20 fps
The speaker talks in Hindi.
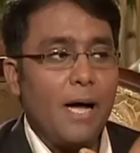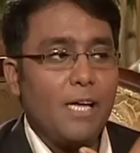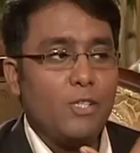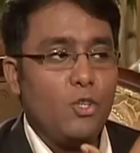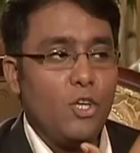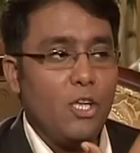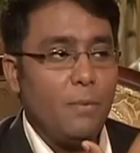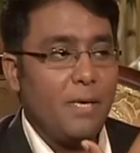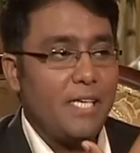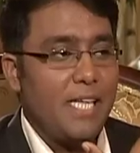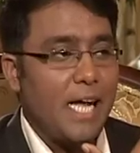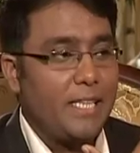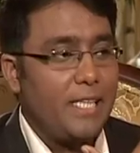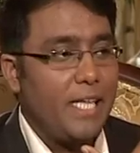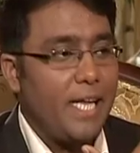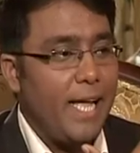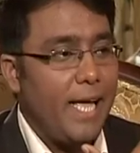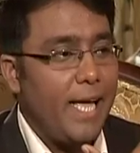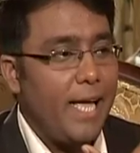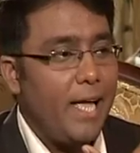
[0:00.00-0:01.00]
बांसुरी
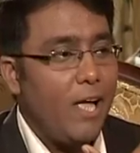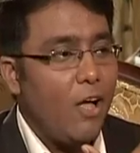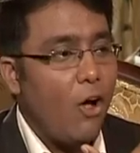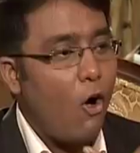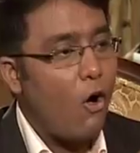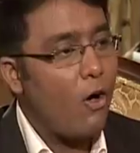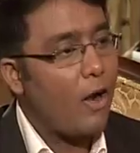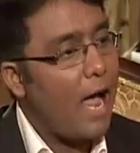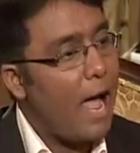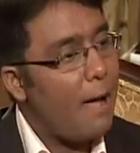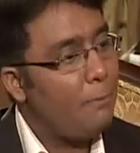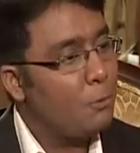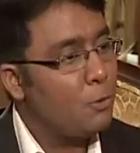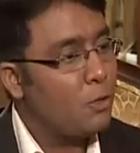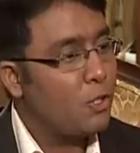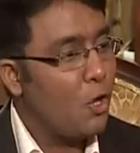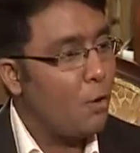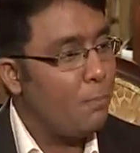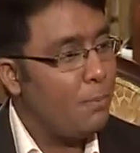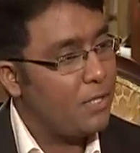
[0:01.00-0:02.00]
बजाते रहे और आप
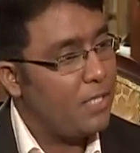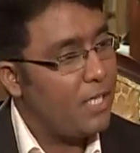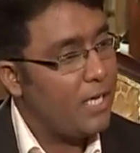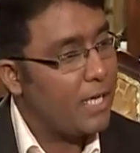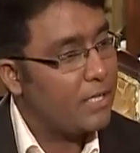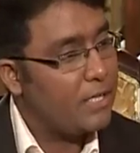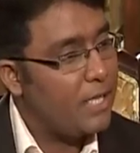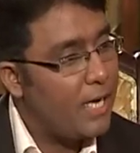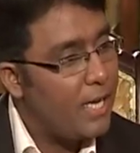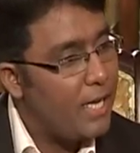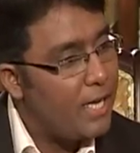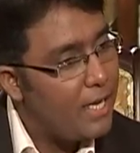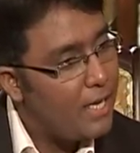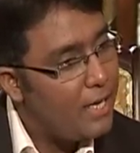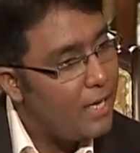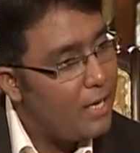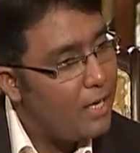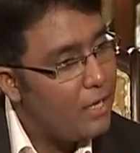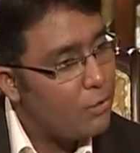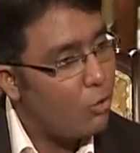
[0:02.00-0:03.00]
उसके ऊपर थिरकते रहे
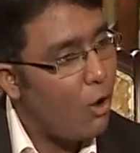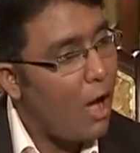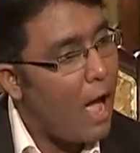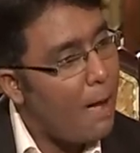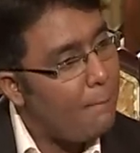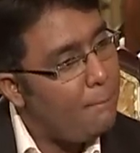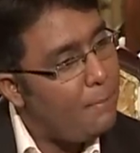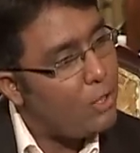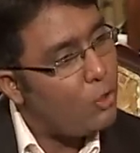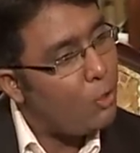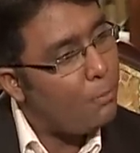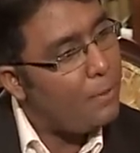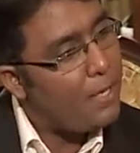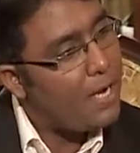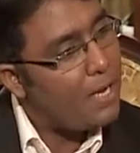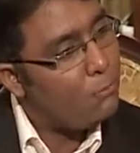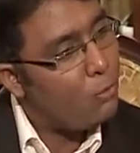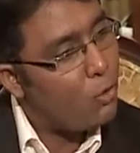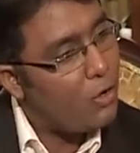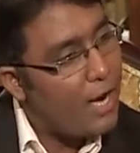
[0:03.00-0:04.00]
देखिए तो आप भी तो फिर
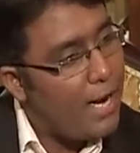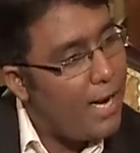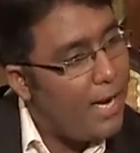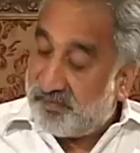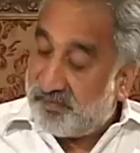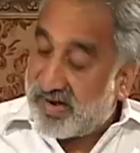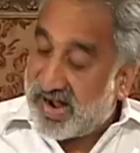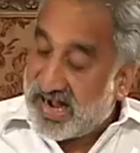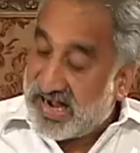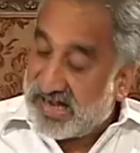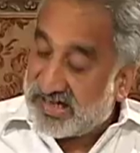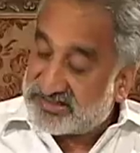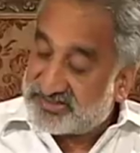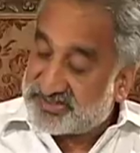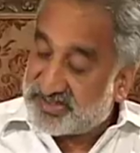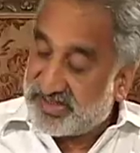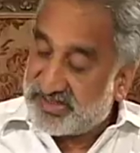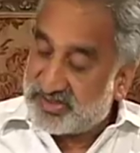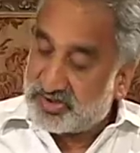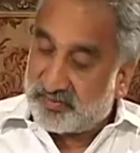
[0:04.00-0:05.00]
एक मोरा
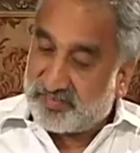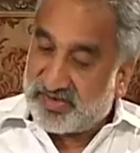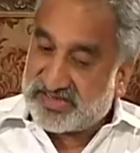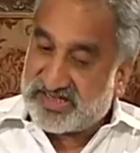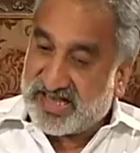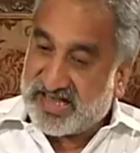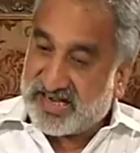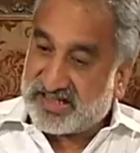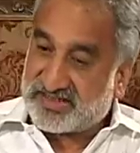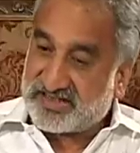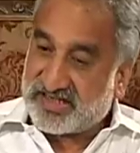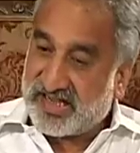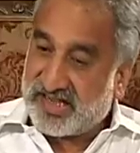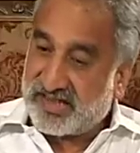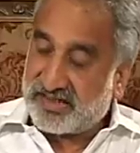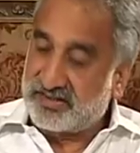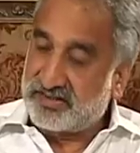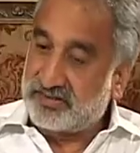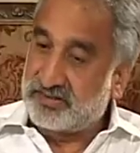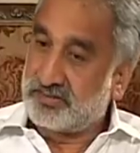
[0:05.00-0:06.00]
बांसुरी जो बजा रहा था
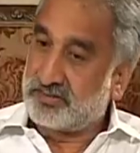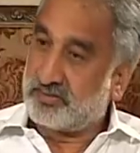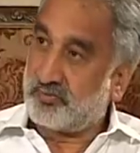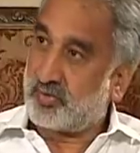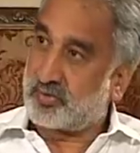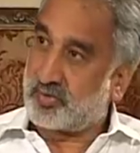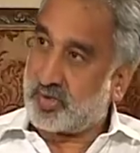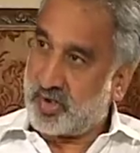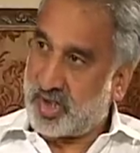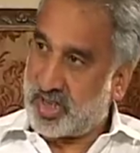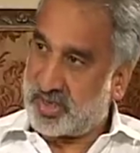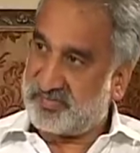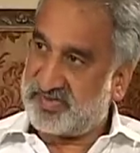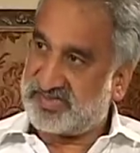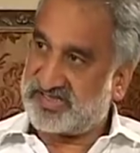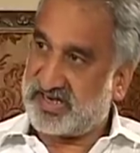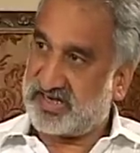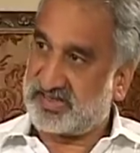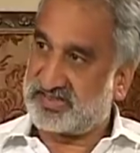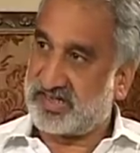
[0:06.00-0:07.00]
वो कोई और
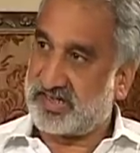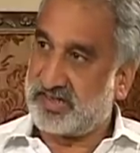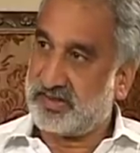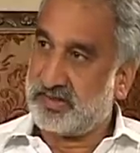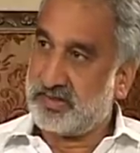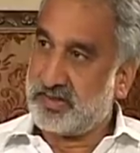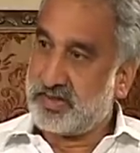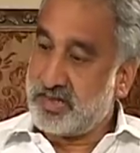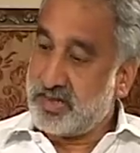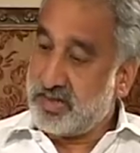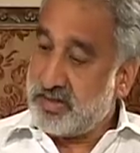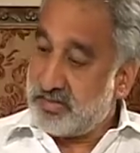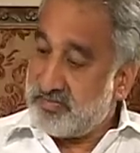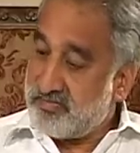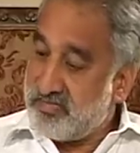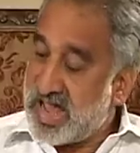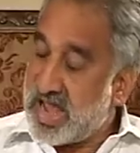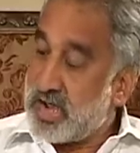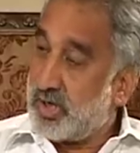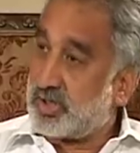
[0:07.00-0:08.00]
बजा रहा था मैं